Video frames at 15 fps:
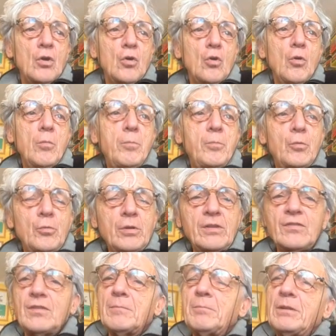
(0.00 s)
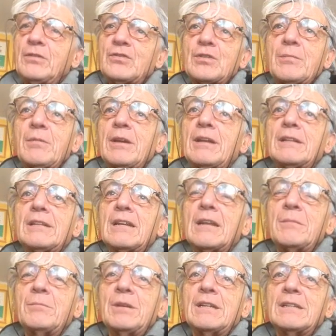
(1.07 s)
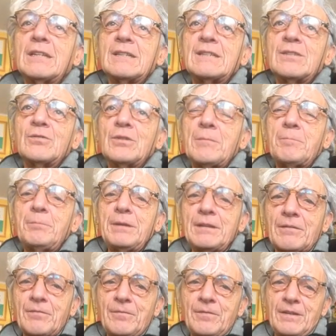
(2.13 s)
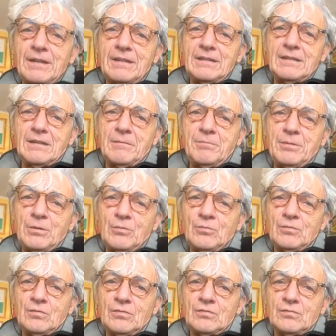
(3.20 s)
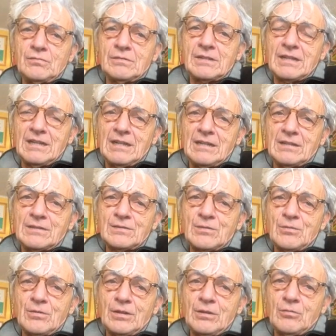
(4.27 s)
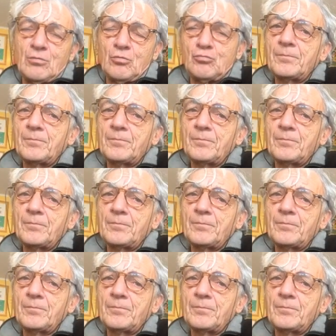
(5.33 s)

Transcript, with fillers: oppure semplicemente l'ambientazione perfetta per un thriller storico?